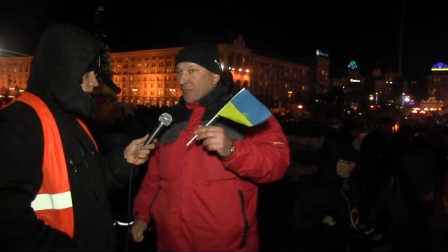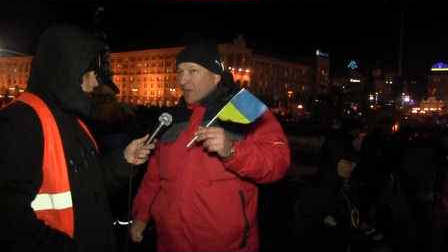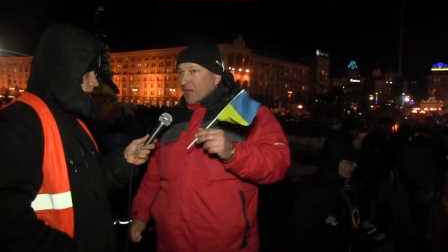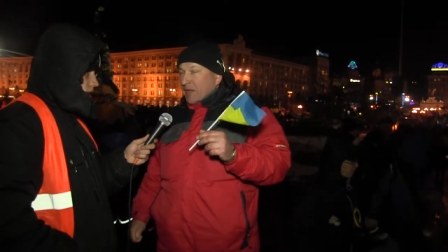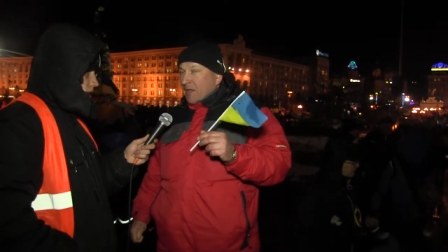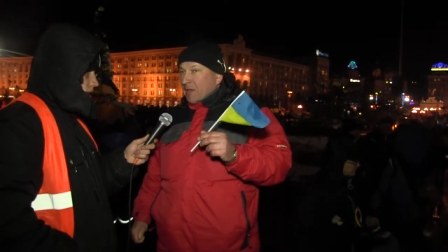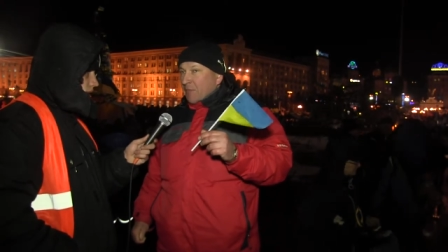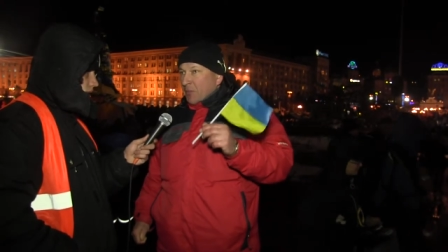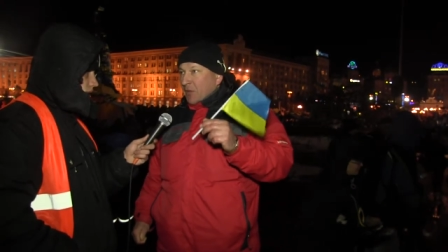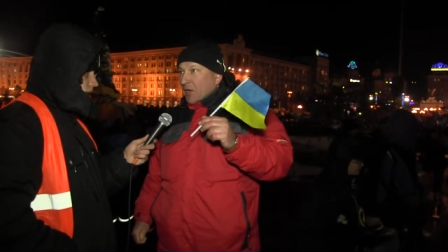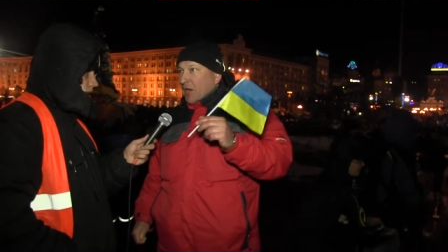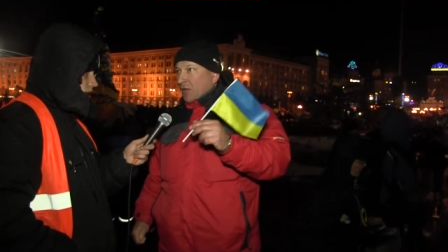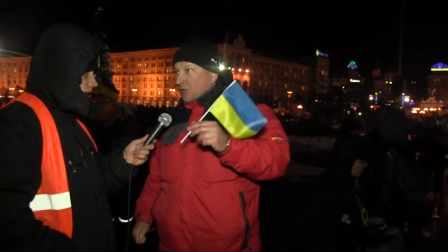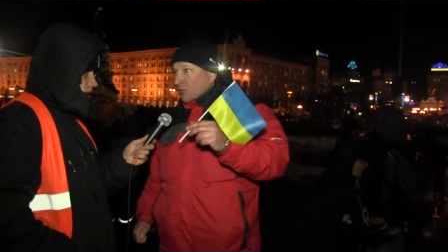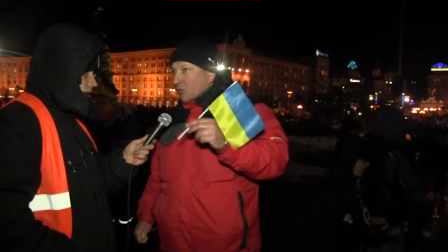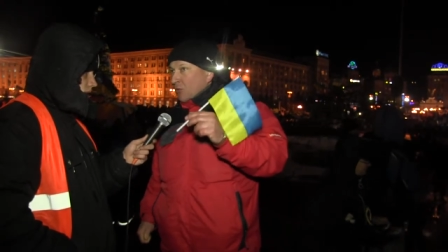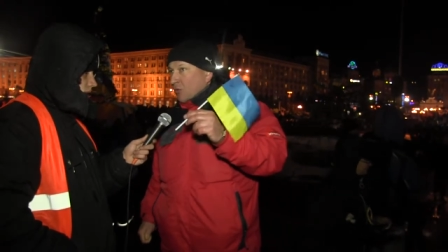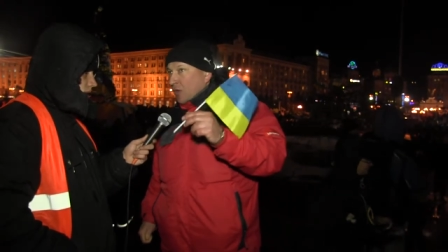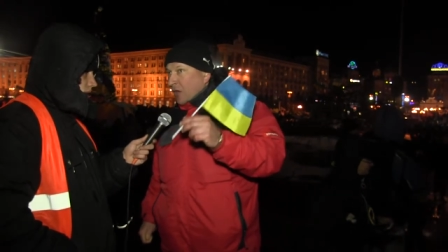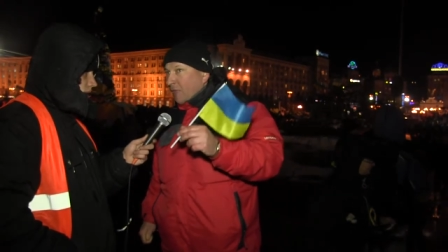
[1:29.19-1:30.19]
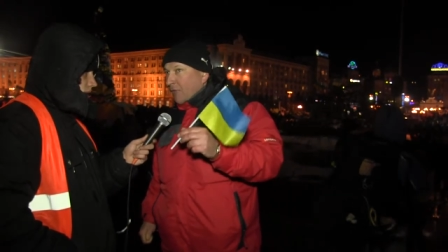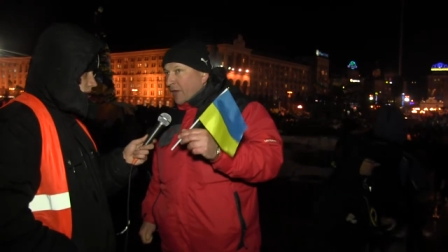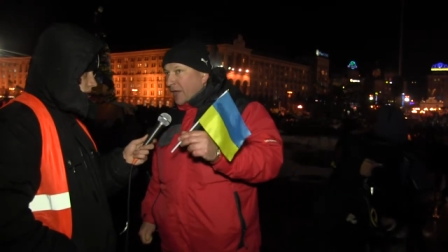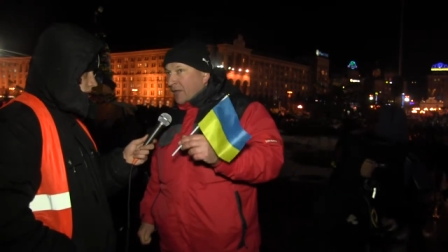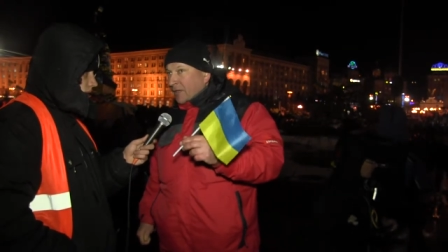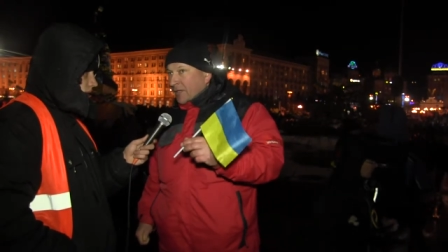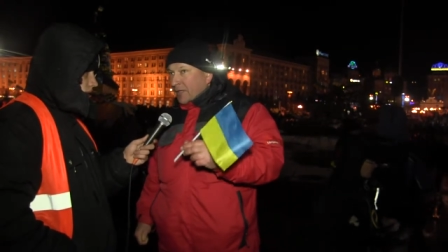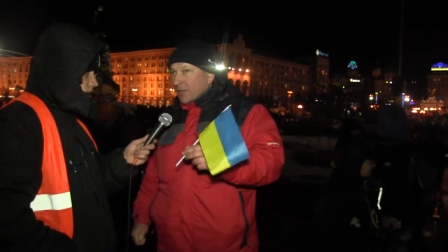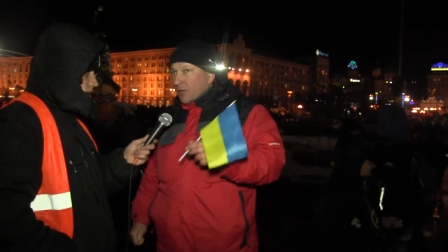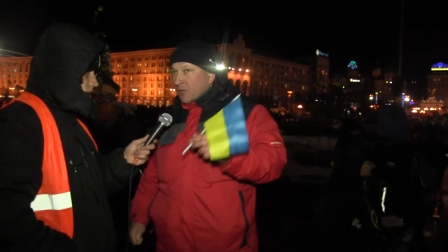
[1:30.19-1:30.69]
императору
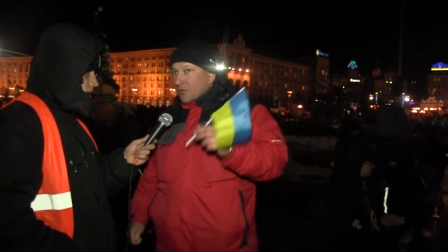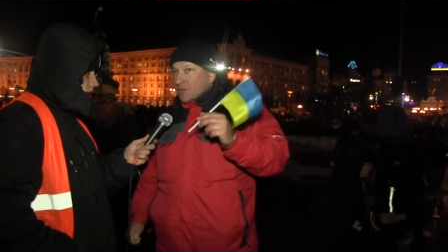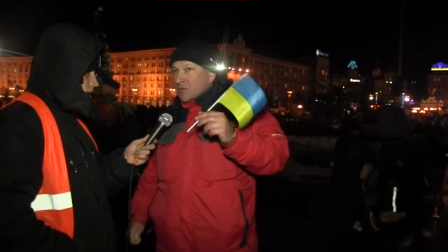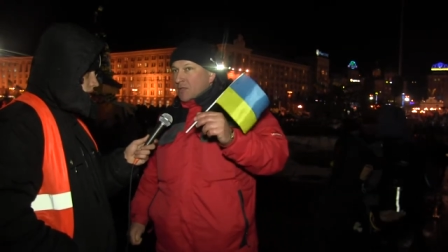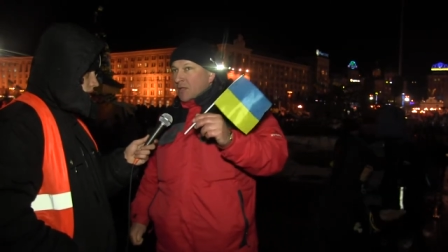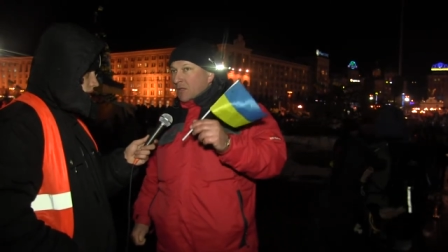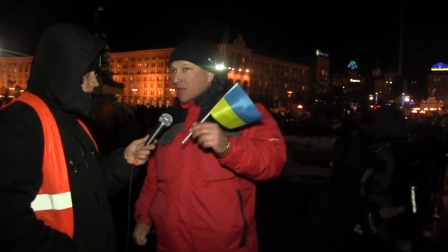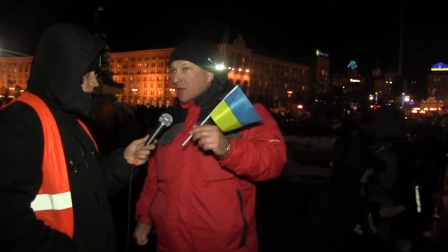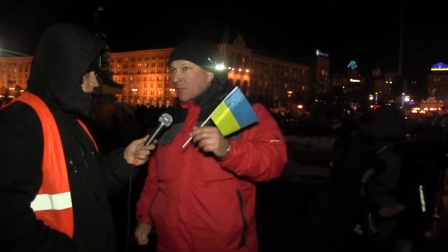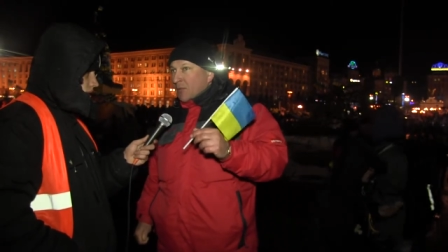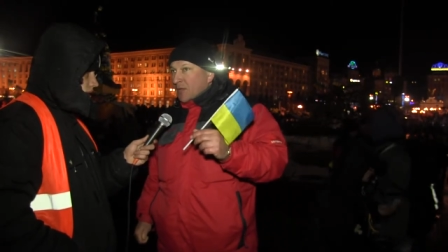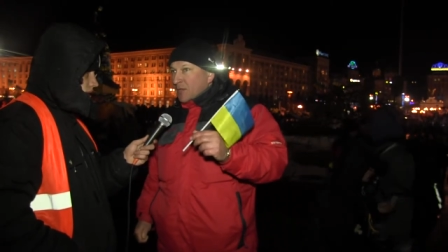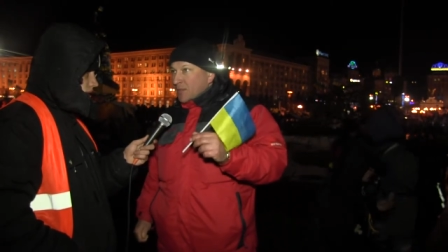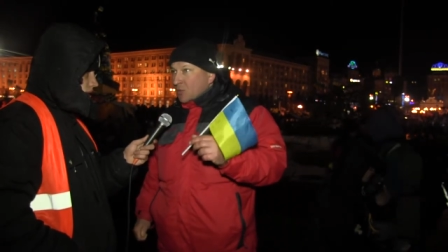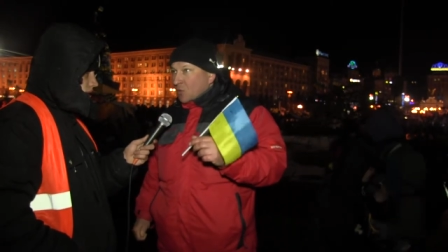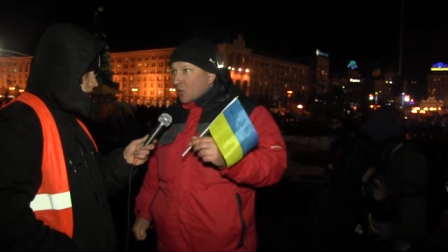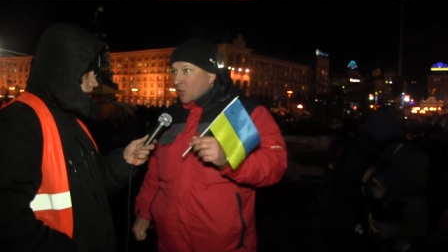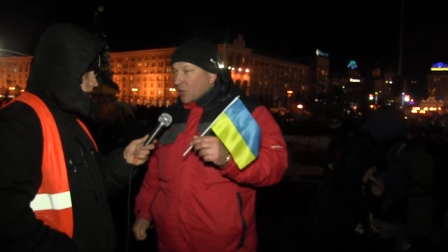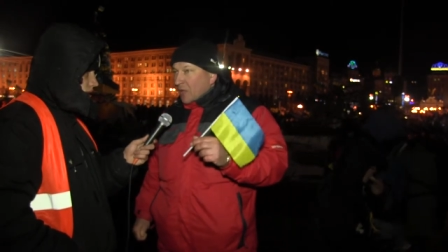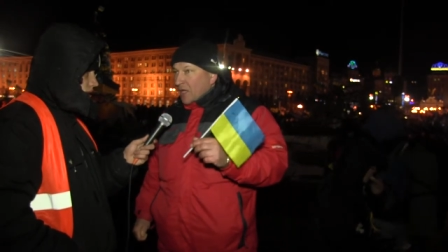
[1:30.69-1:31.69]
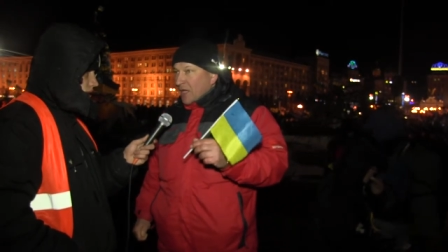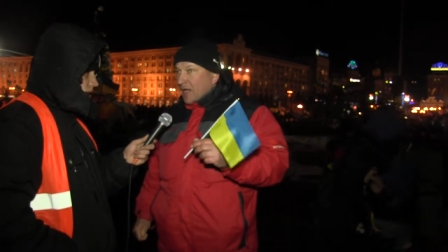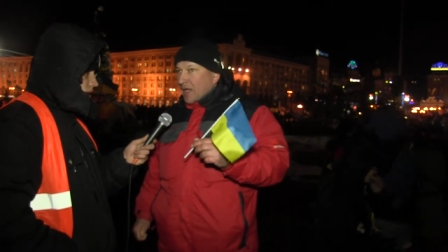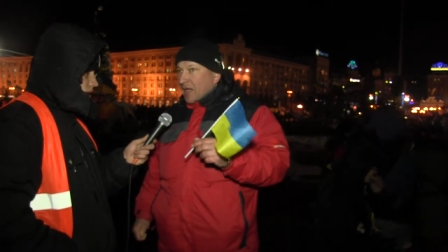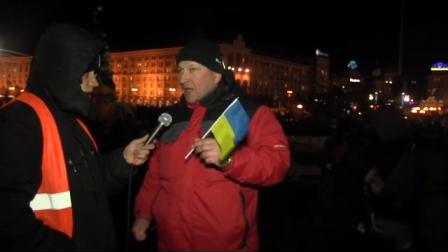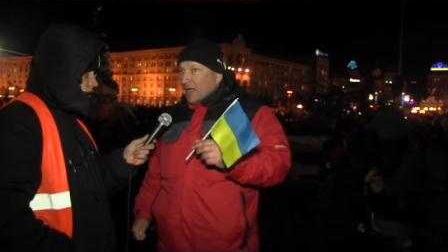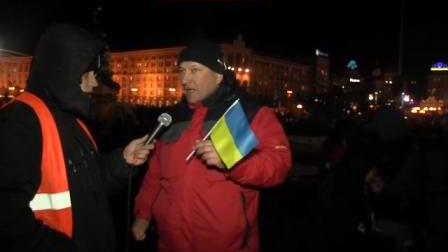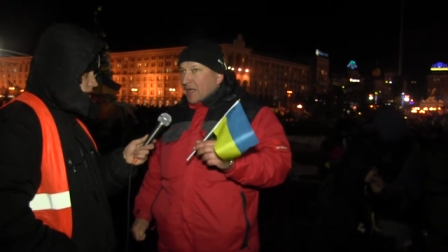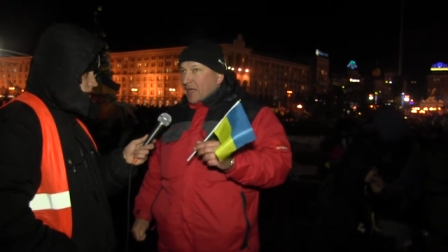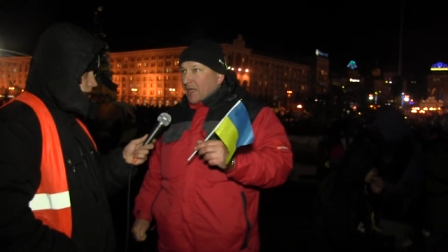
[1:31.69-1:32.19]
говорил, когда он стал на престол,
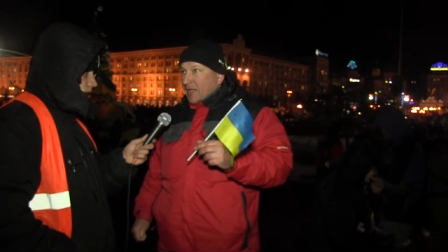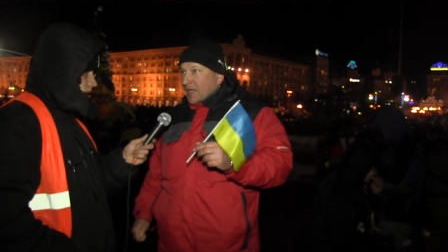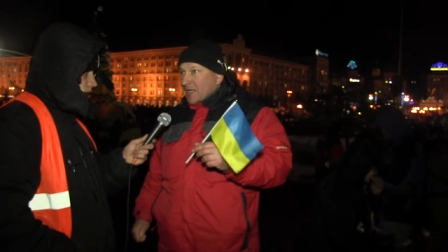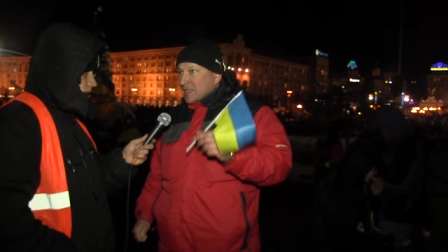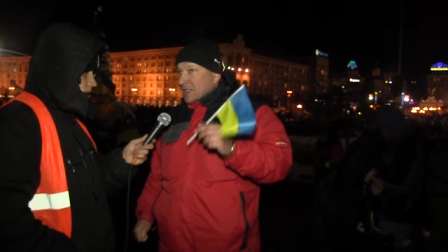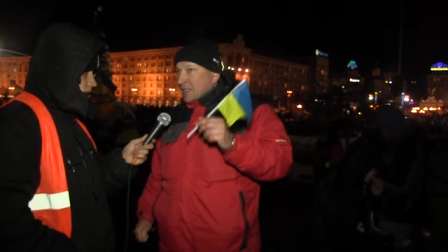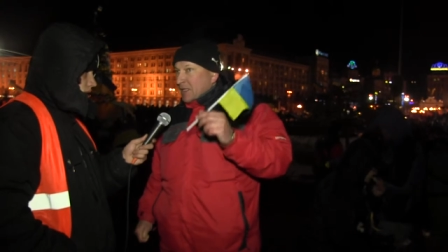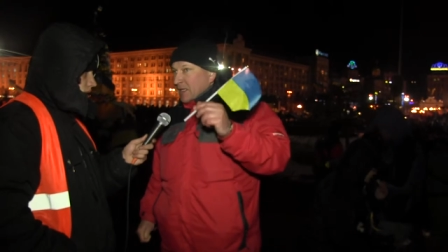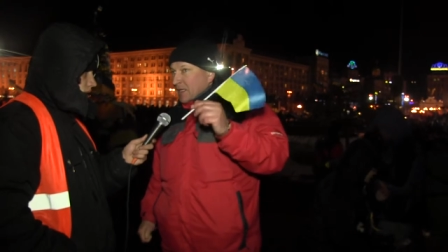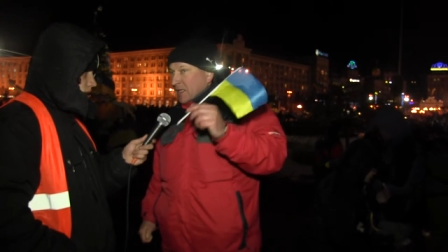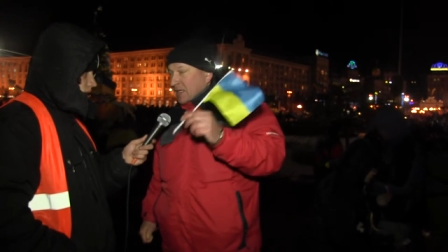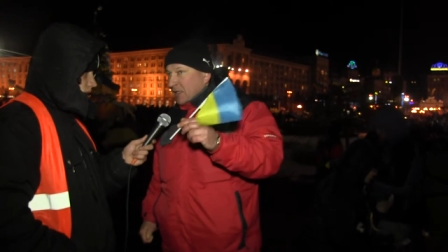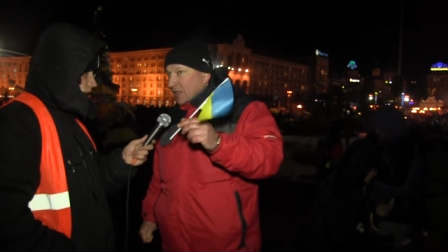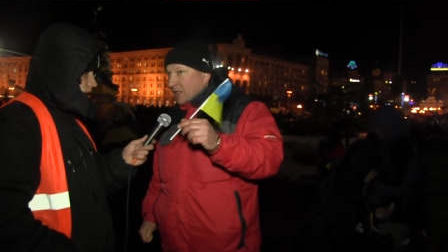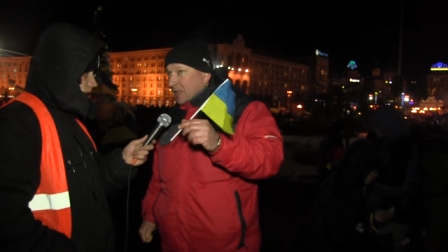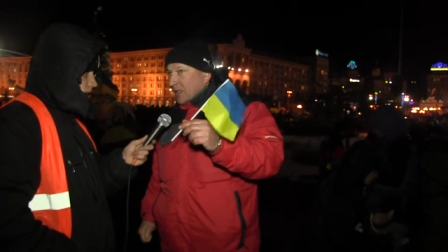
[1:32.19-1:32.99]
если